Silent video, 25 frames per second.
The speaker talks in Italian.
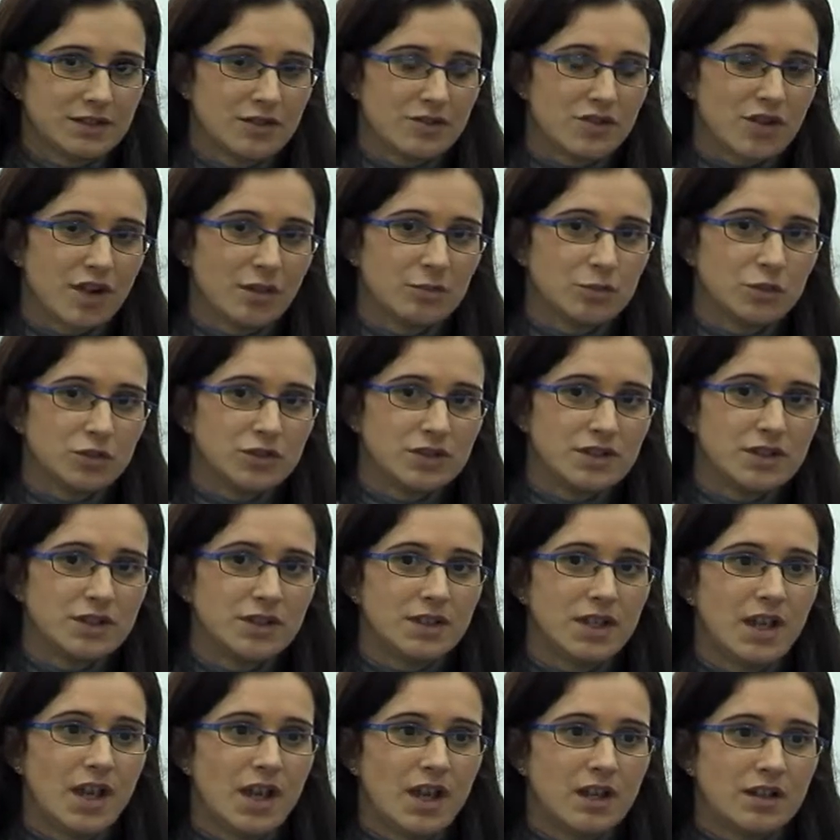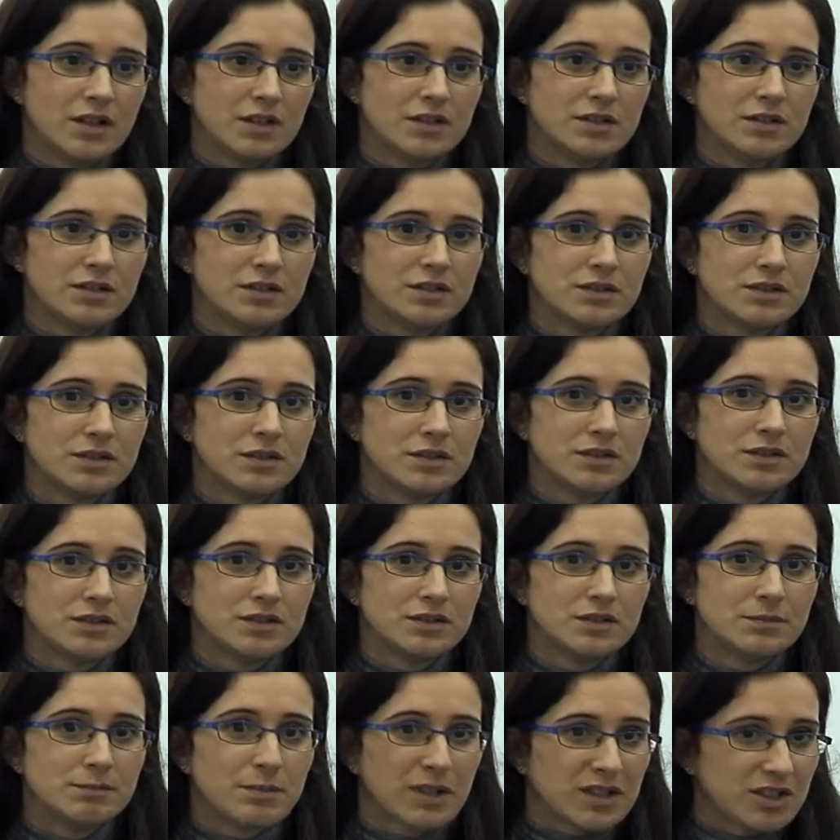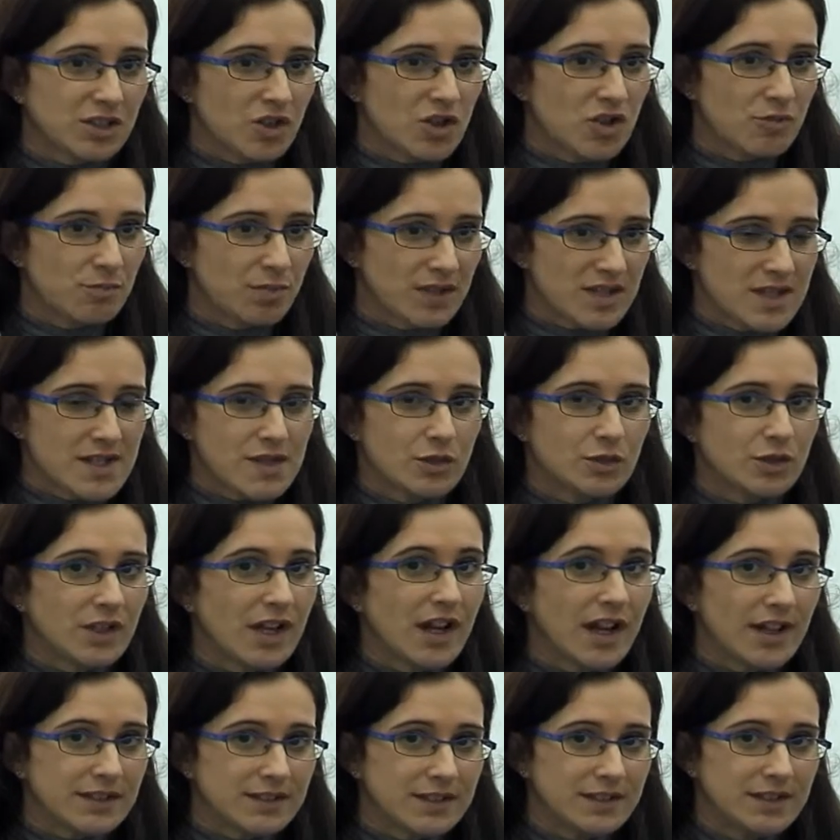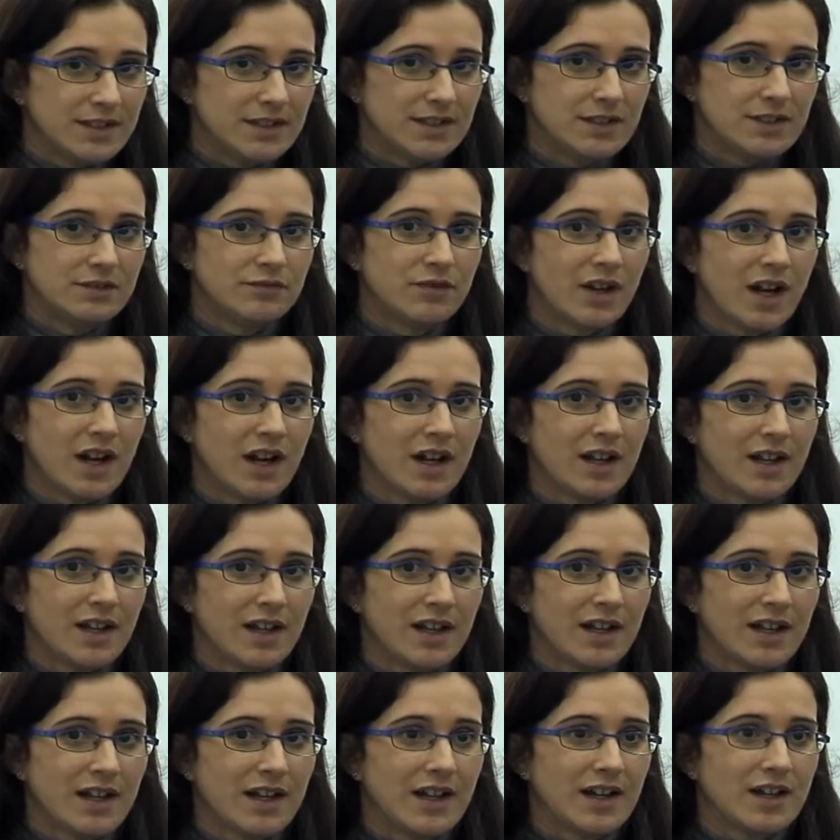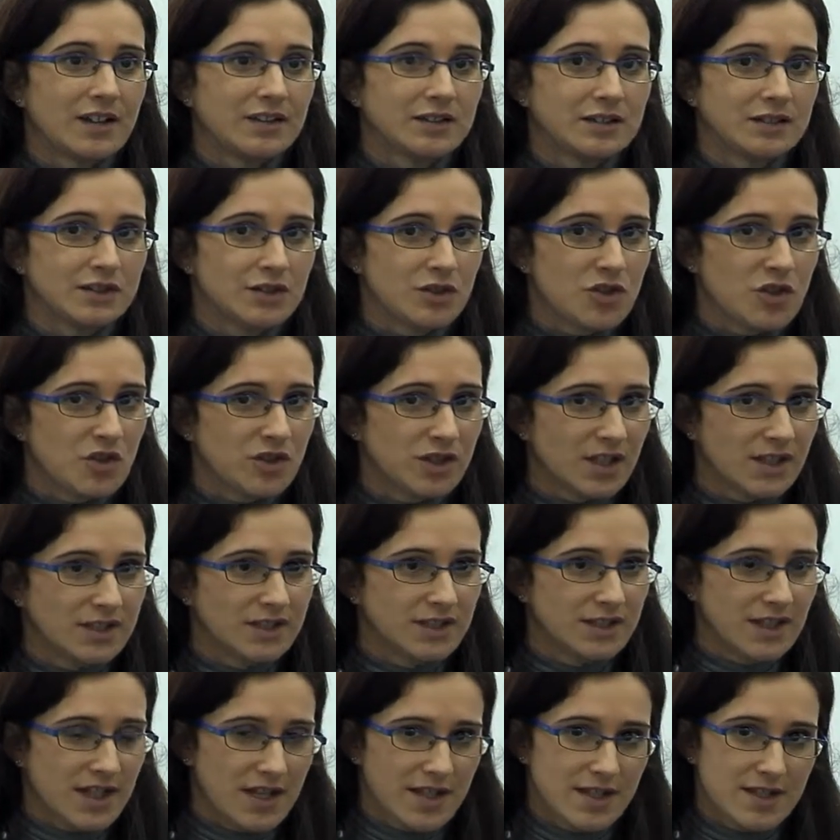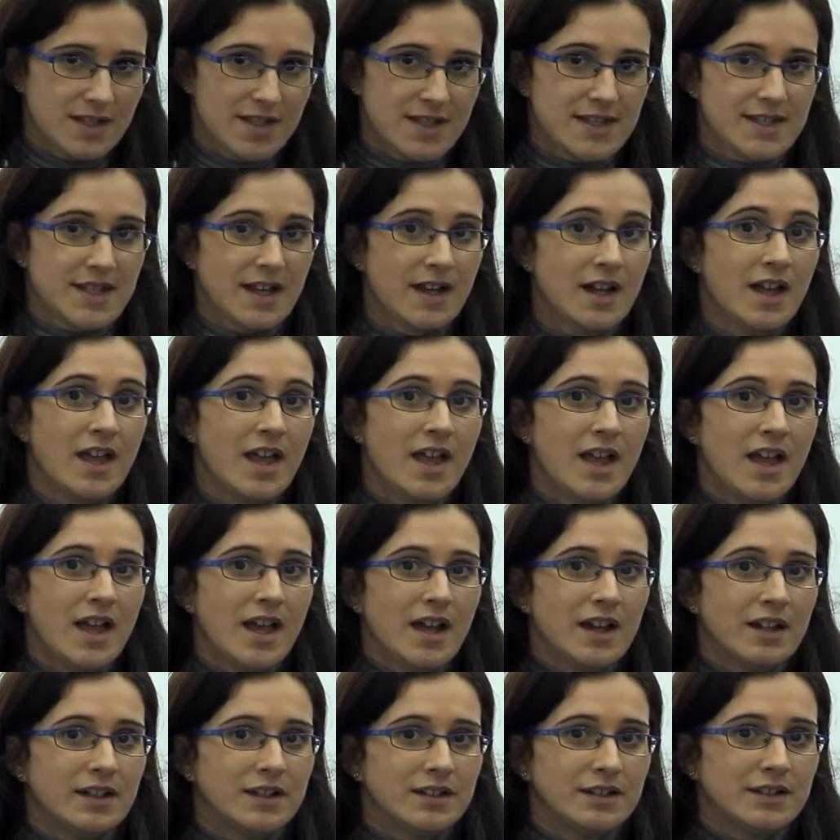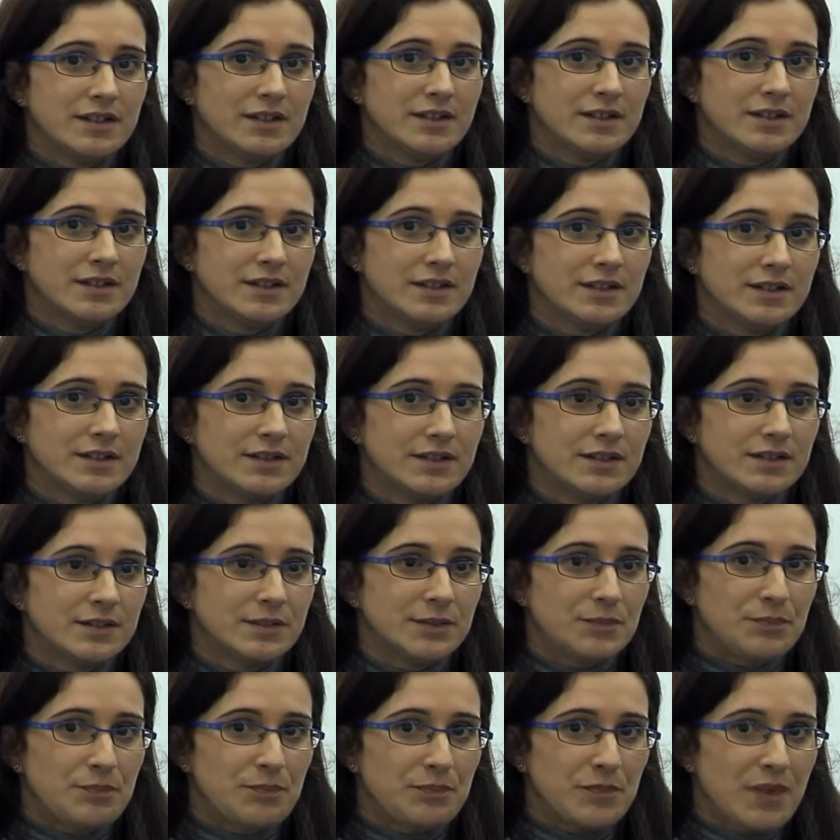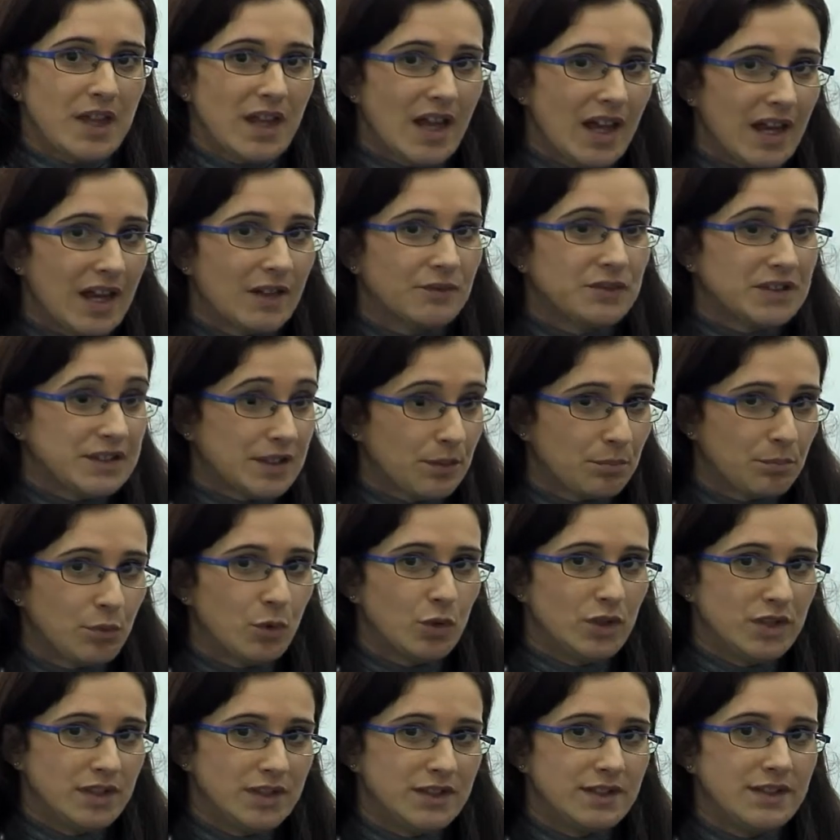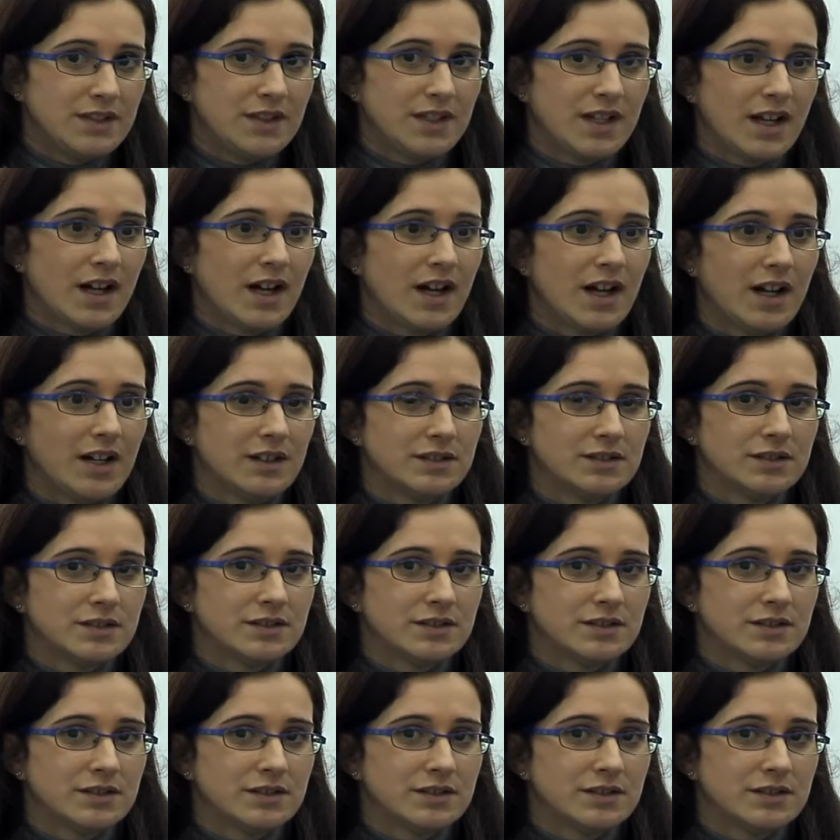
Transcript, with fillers: diciamo, di eh, partecipazione attiva alla eh, cittadinanza. Ehm, e alla vita politica